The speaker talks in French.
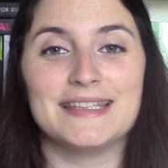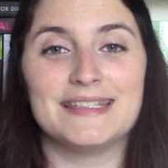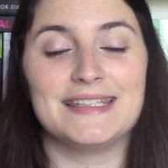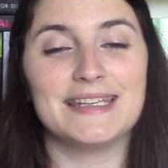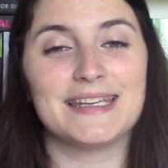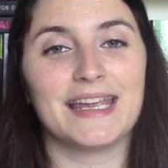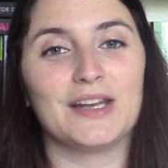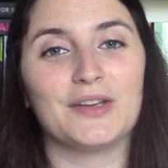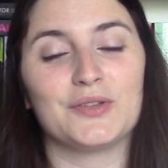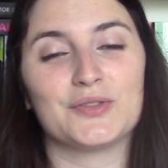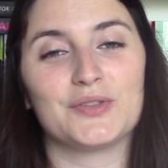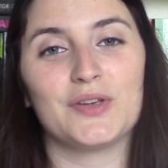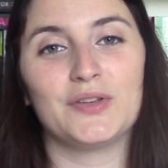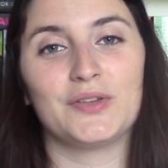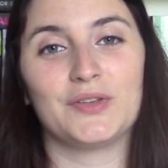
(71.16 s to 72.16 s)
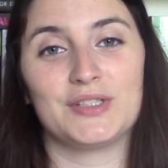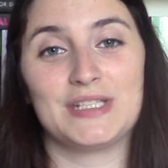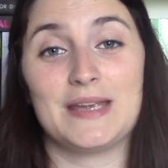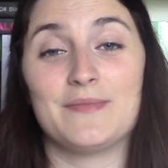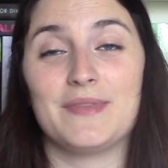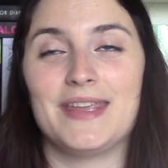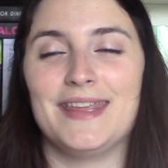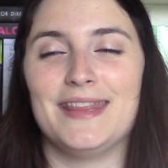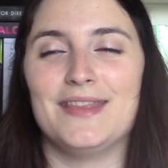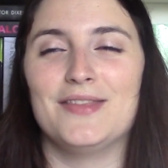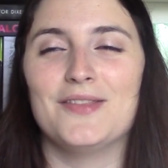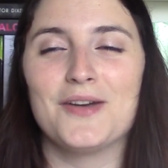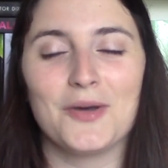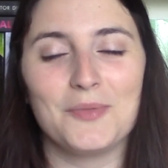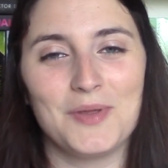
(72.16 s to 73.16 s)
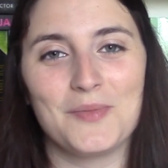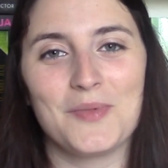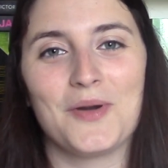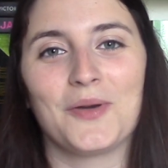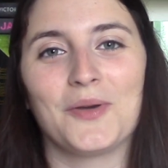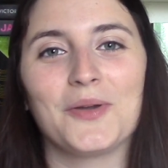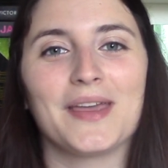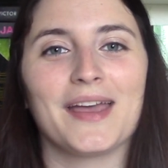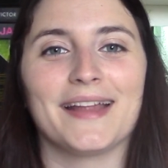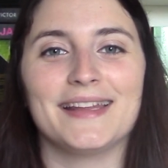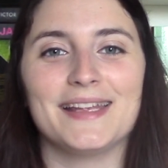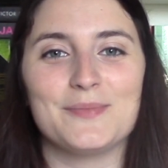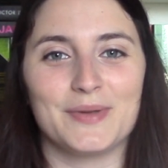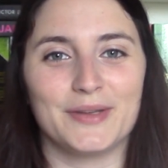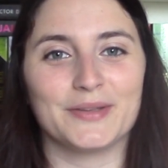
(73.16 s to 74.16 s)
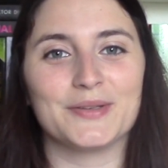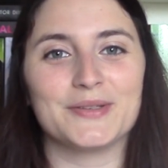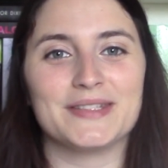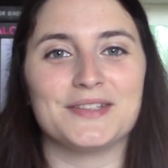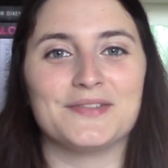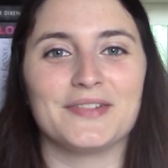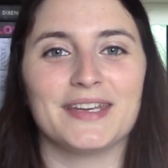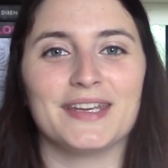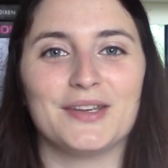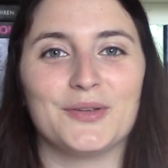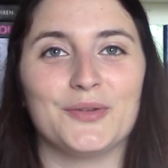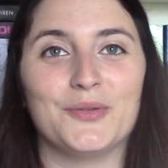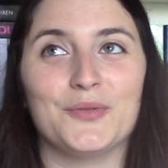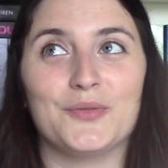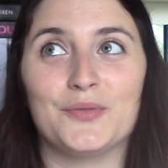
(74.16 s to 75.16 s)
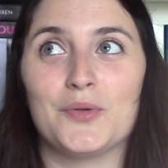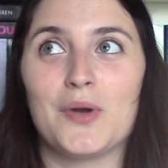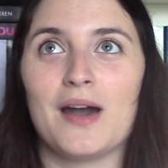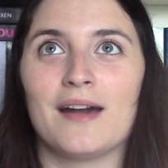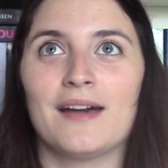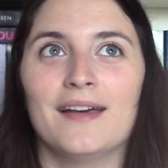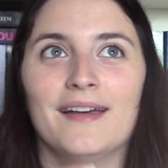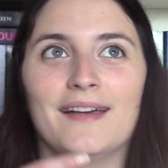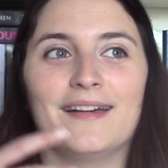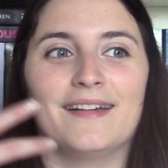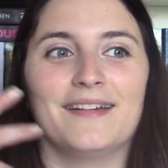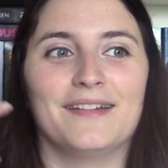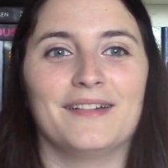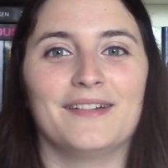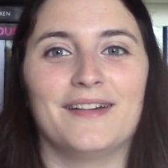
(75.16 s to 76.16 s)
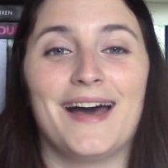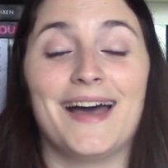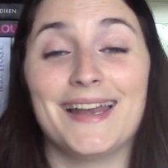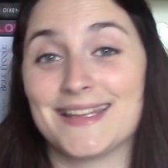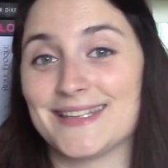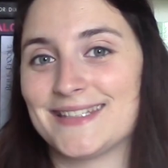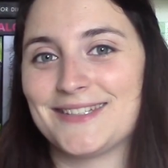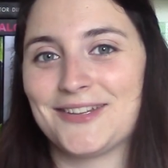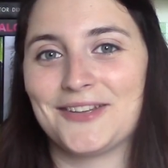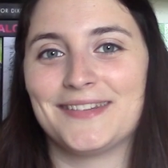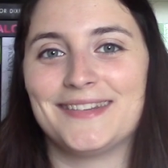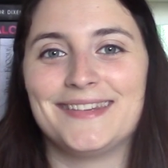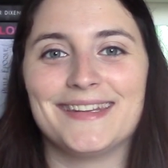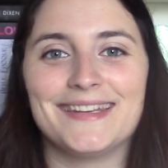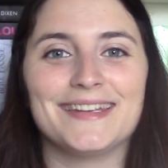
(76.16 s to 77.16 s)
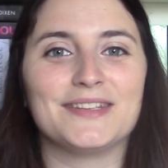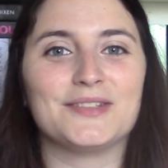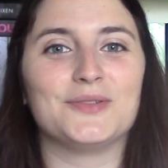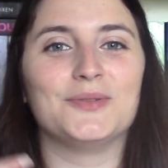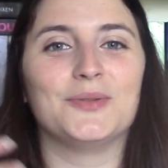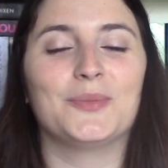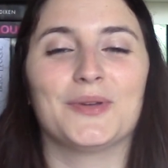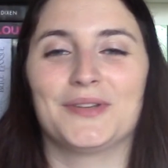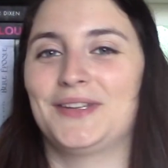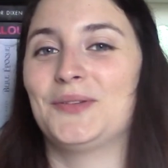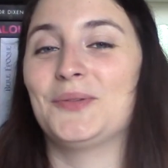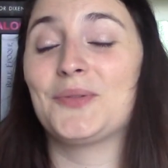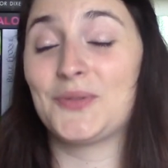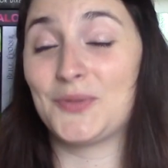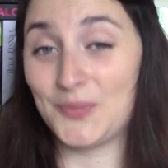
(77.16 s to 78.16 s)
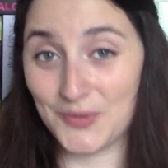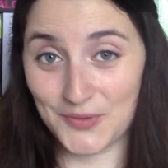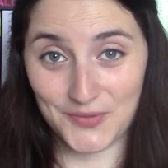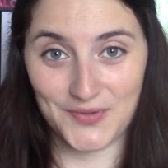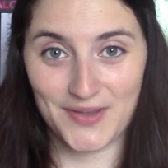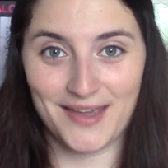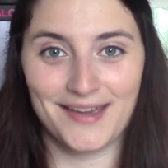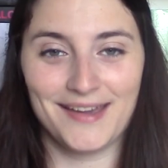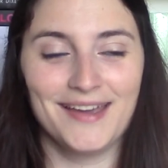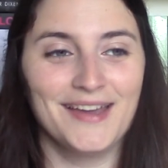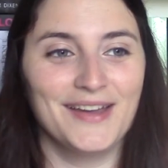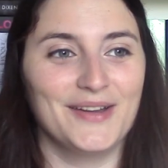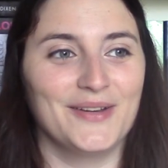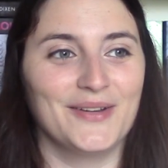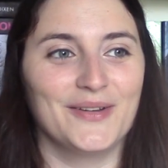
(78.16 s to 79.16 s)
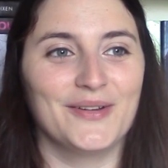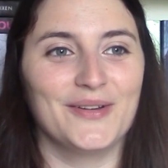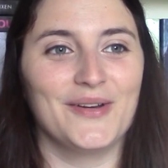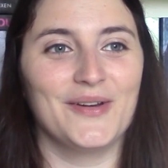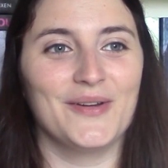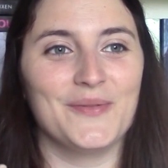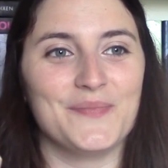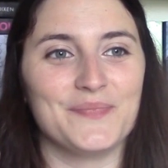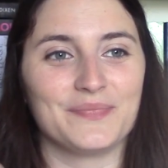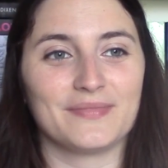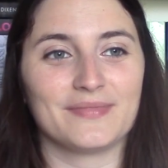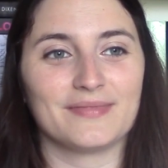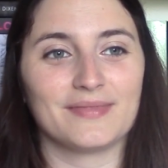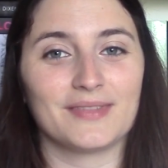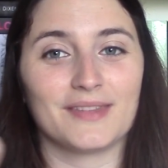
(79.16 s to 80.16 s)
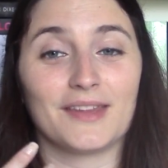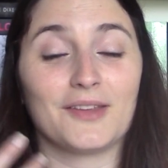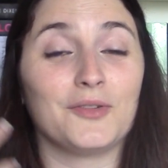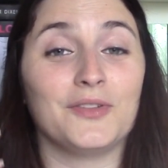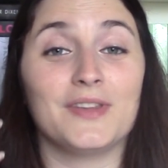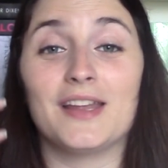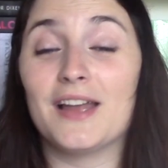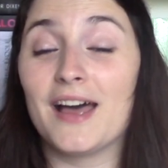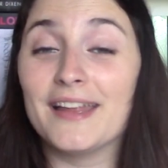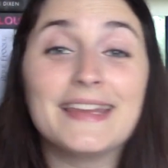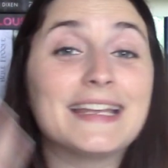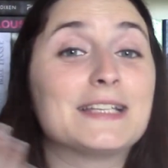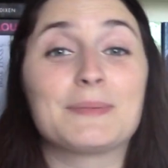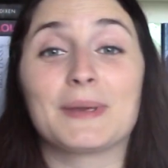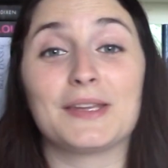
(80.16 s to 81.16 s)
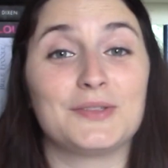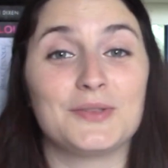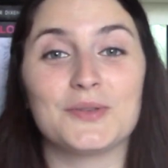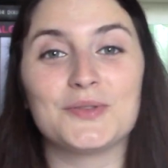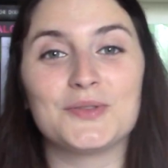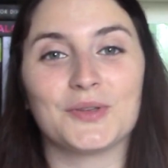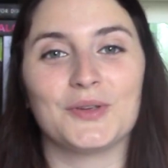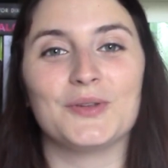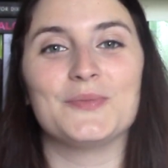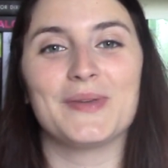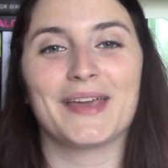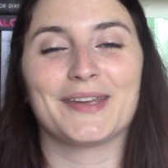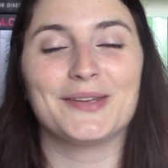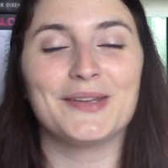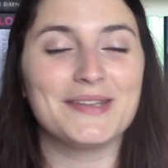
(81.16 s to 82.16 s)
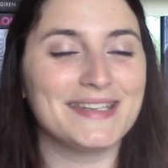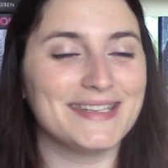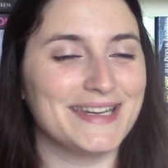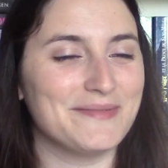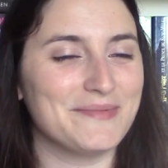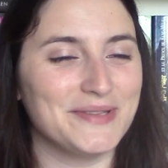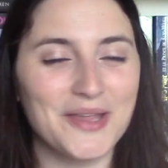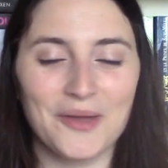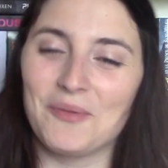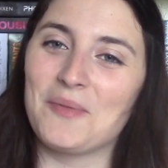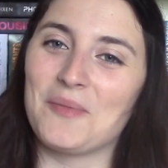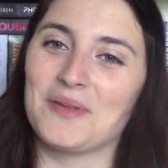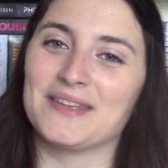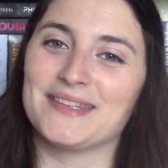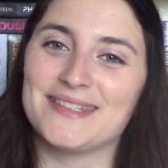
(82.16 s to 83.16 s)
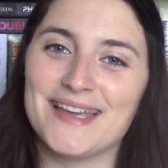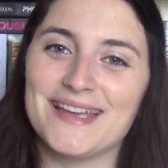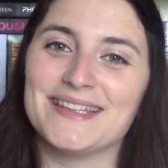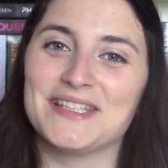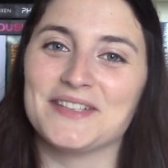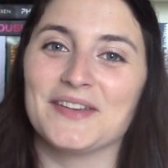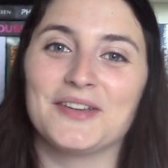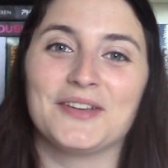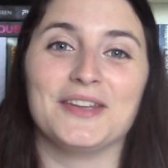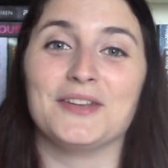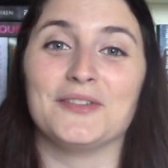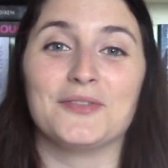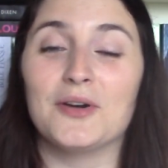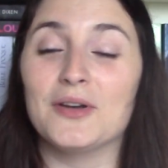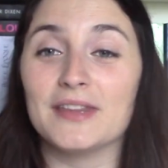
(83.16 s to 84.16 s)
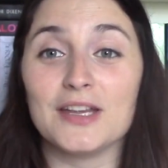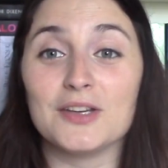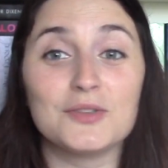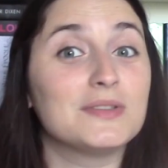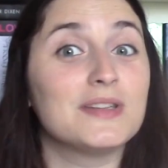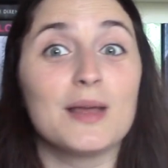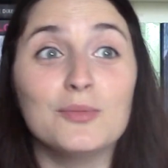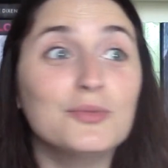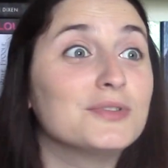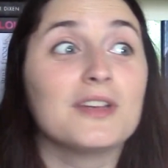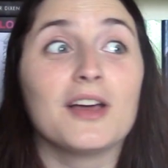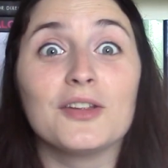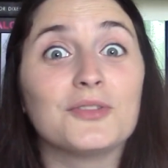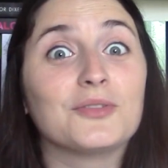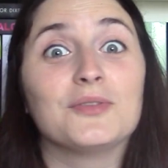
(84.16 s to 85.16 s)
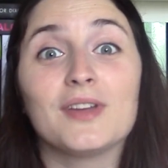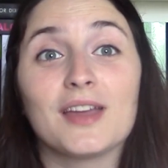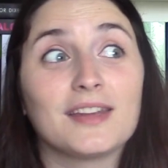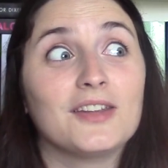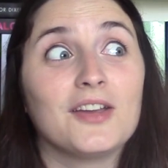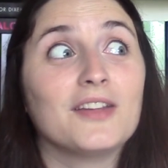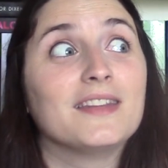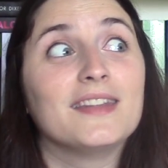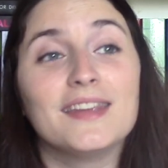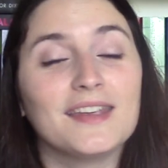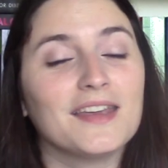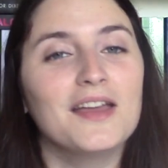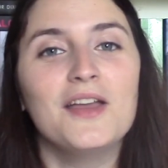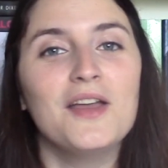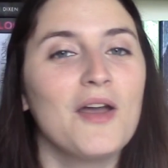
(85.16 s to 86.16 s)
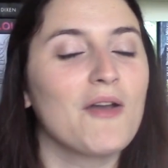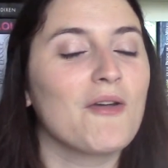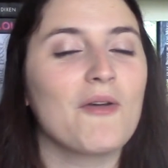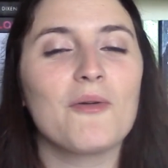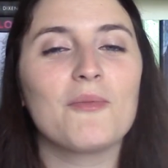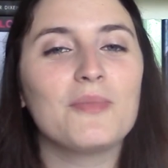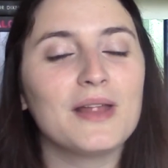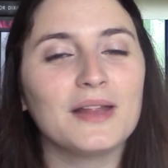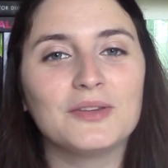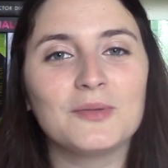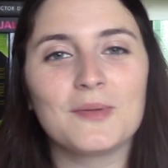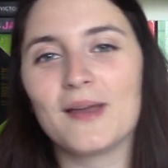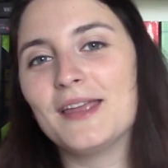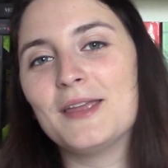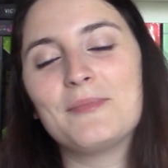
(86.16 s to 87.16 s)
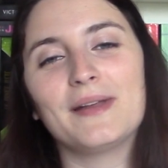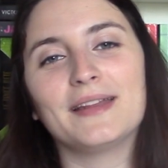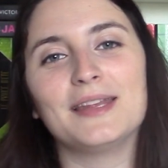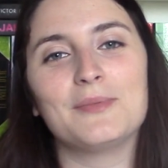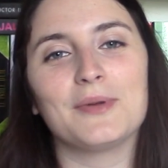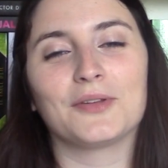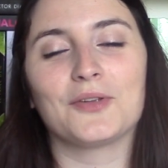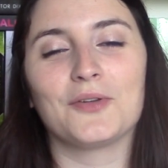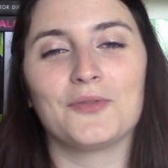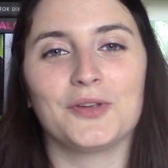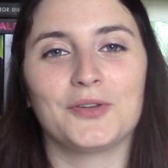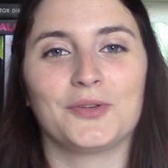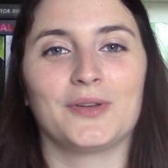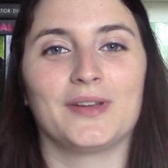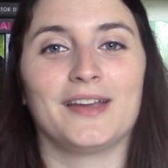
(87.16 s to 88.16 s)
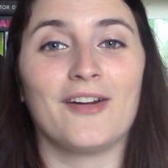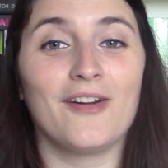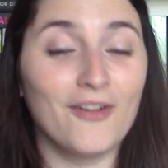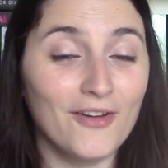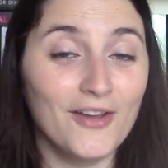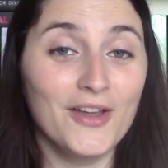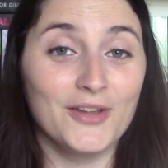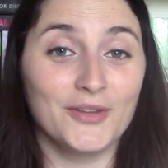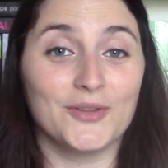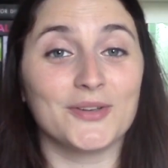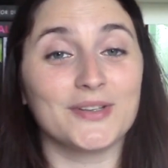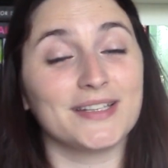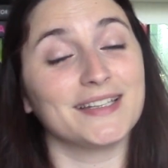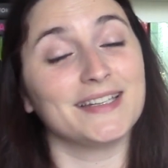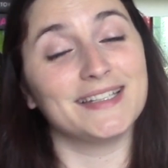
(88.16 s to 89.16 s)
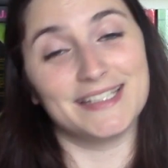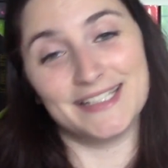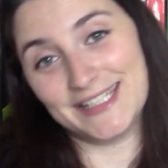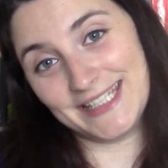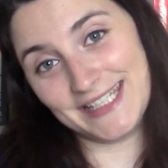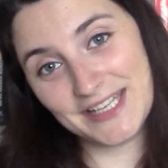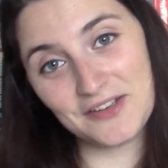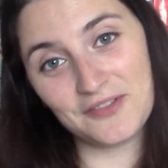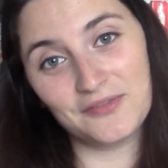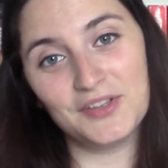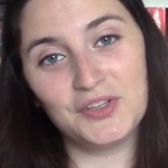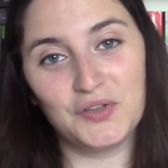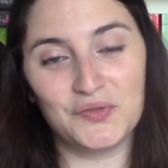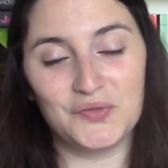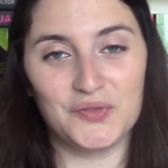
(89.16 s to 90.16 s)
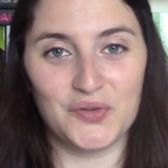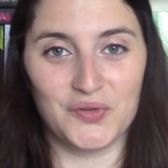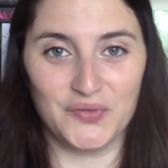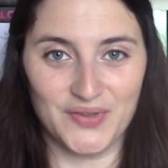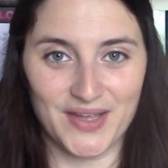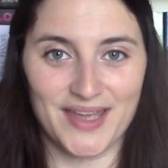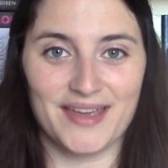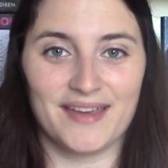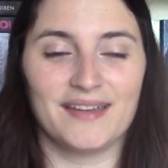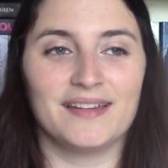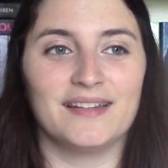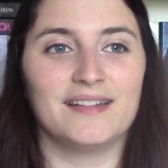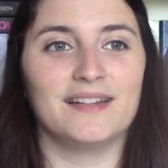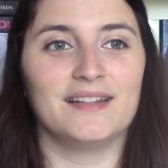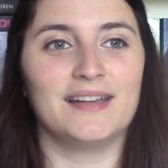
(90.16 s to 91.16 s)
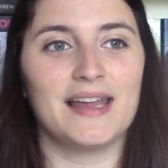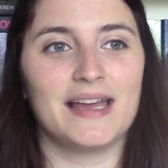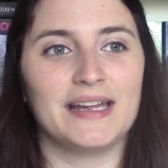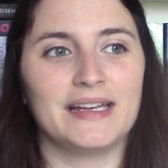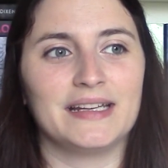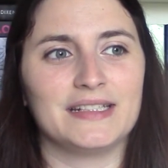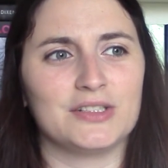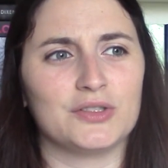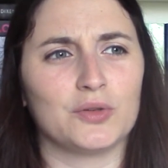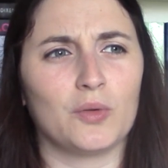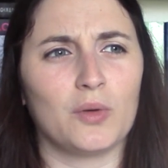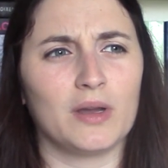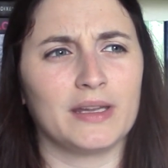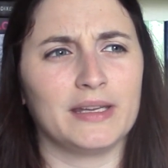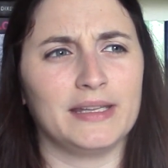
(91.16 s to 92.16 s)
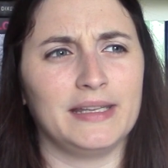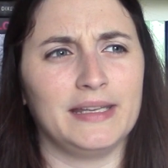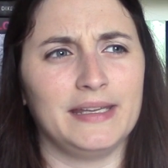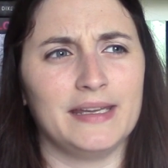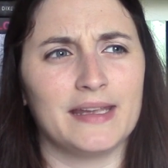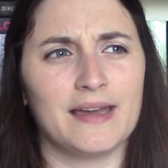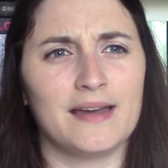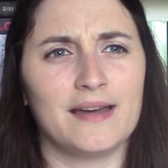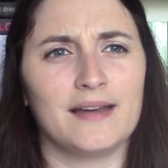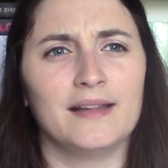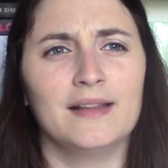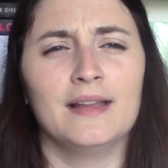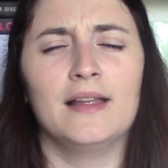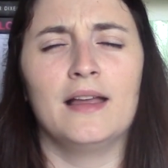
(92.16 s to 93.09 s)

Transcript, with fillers: C'est quelque chose que j'aime énormément regarder parce que c'est vrai que de voir euh, à l'instant T ce qu'une bande-annonce peut faire euh, au final, en expression sur une personne, j'aime énormément ça et c'est vrai que des fois on a juste la bouche grande ouverte et on est complètement épaté par ce qu'on voit sur l'écran. Donc j'ai envie de vous le faire. Euh, là, je crois qu'il y a